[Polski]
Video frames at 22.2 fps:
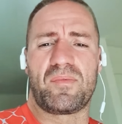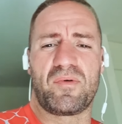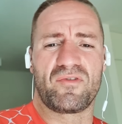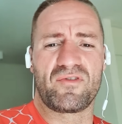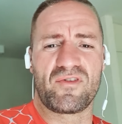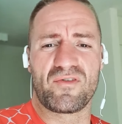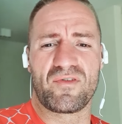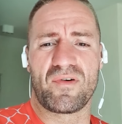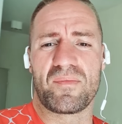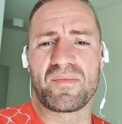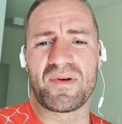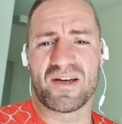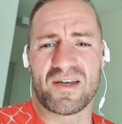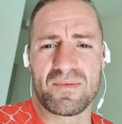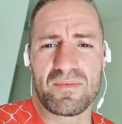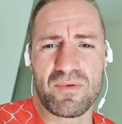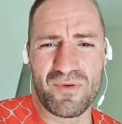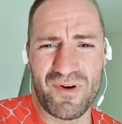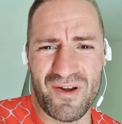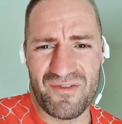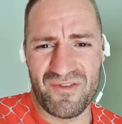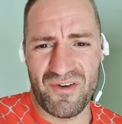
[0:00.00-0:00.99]
powiem Wam, jaki
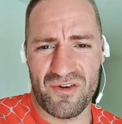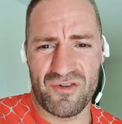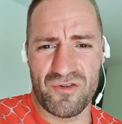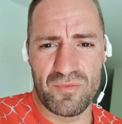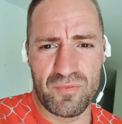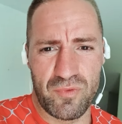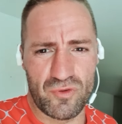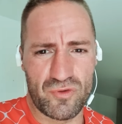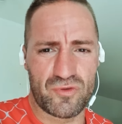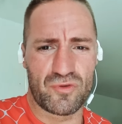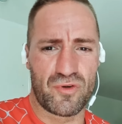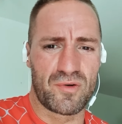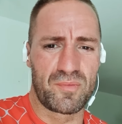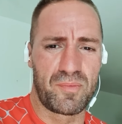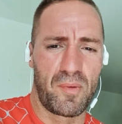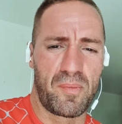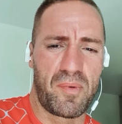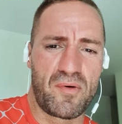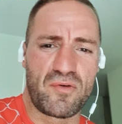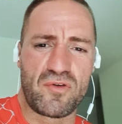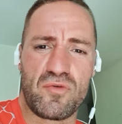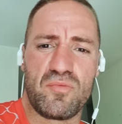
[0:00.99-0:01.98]
był największy błąd, który
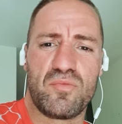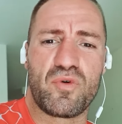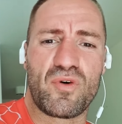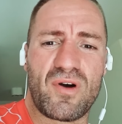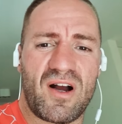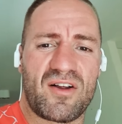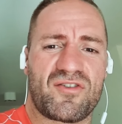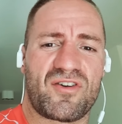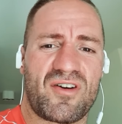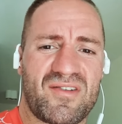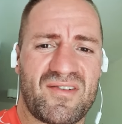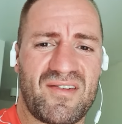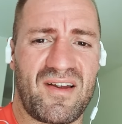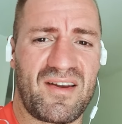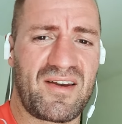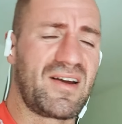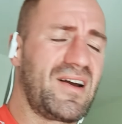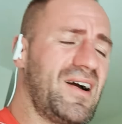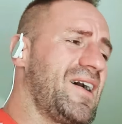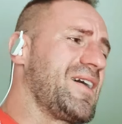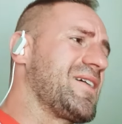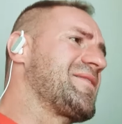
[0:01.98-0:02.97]
popełnił Bugaciak,
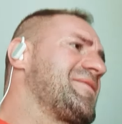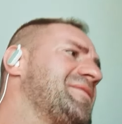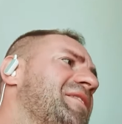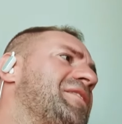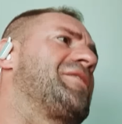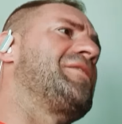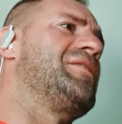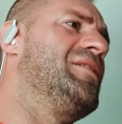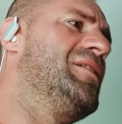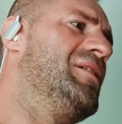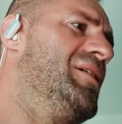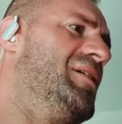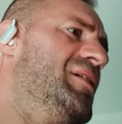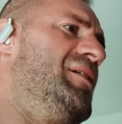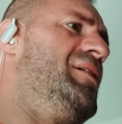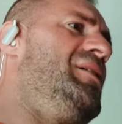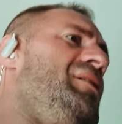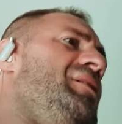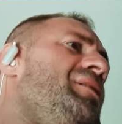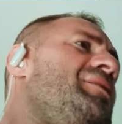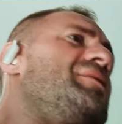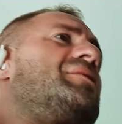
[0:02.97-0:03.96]
znany gangster,
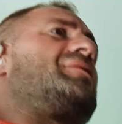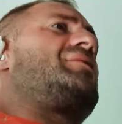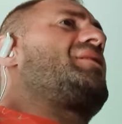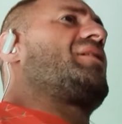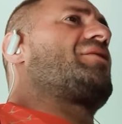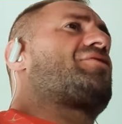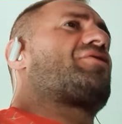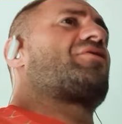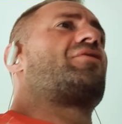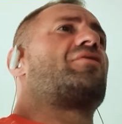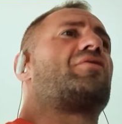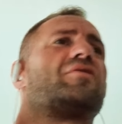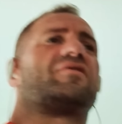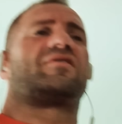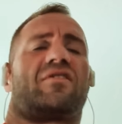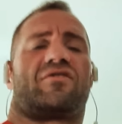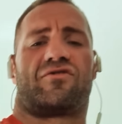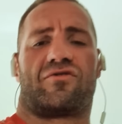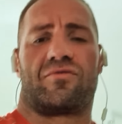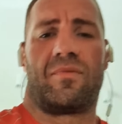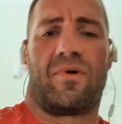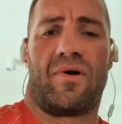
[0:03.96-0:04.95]
i dlaczego go
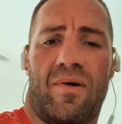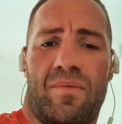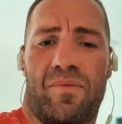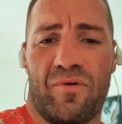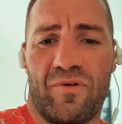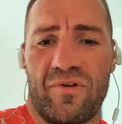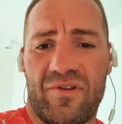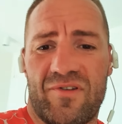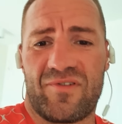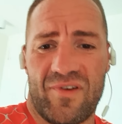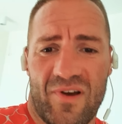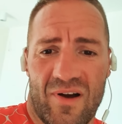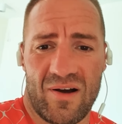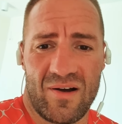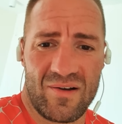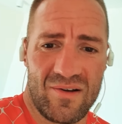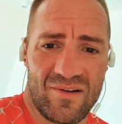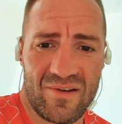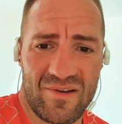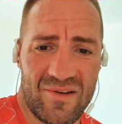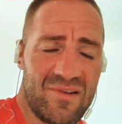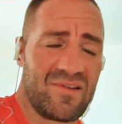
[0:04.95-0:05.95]
zatrzymała policja
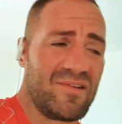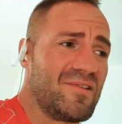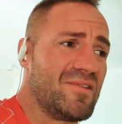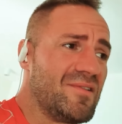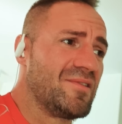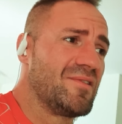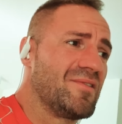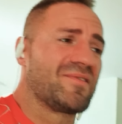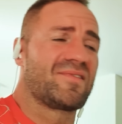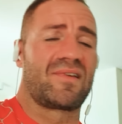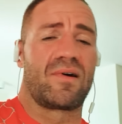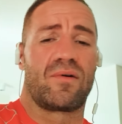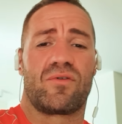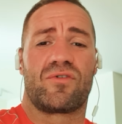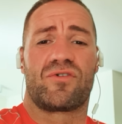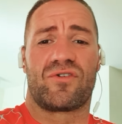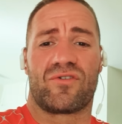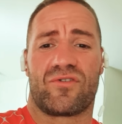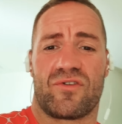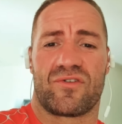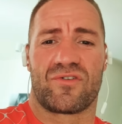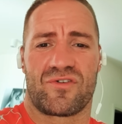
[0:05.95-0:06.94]
i stało
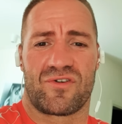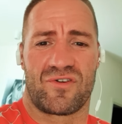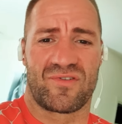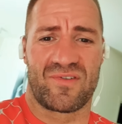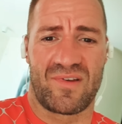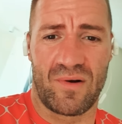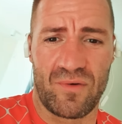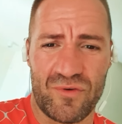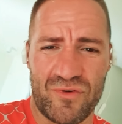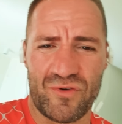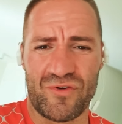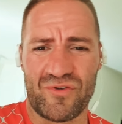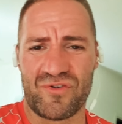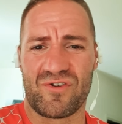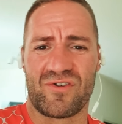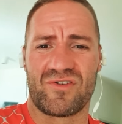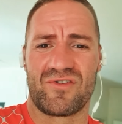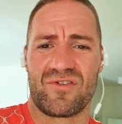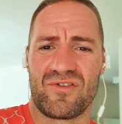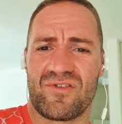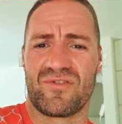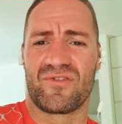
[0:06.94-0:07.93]
się to, co się stało, że już
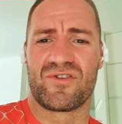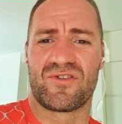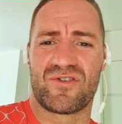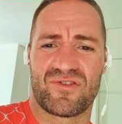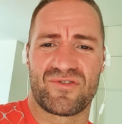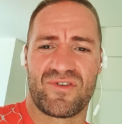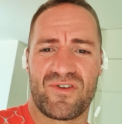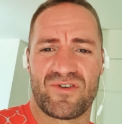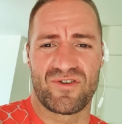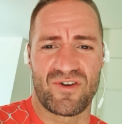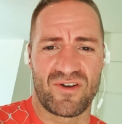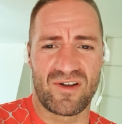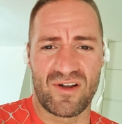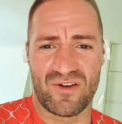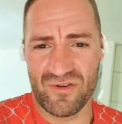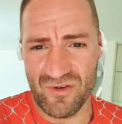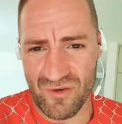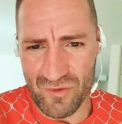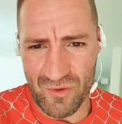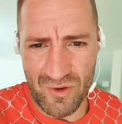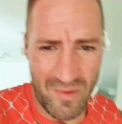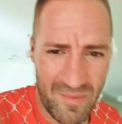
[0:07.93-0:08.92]
nigdy nie wyjdzie z więzienia.
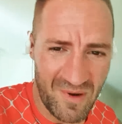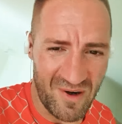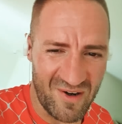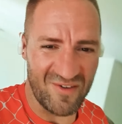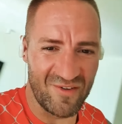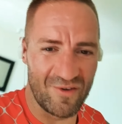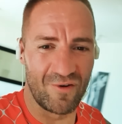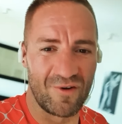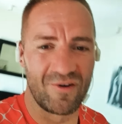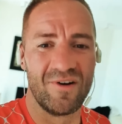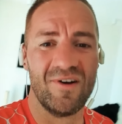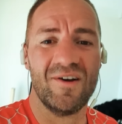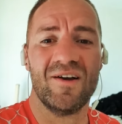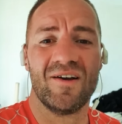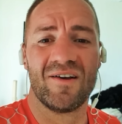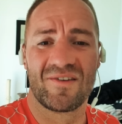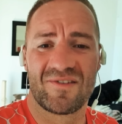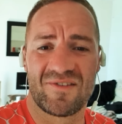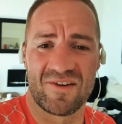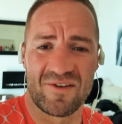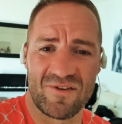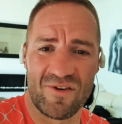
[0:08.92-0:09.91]
Dziękuję bardzo,
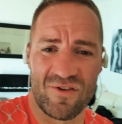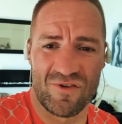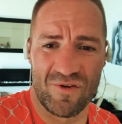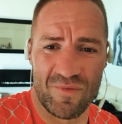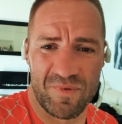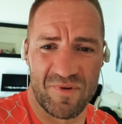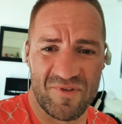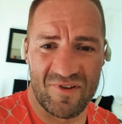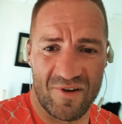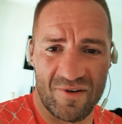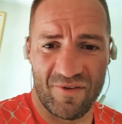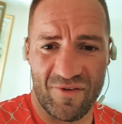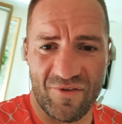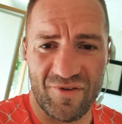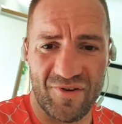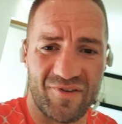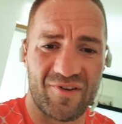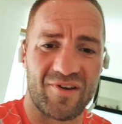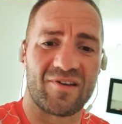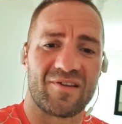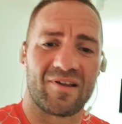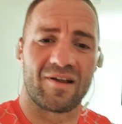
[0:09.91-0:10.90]
serdecznie pozdrawiam wszystkich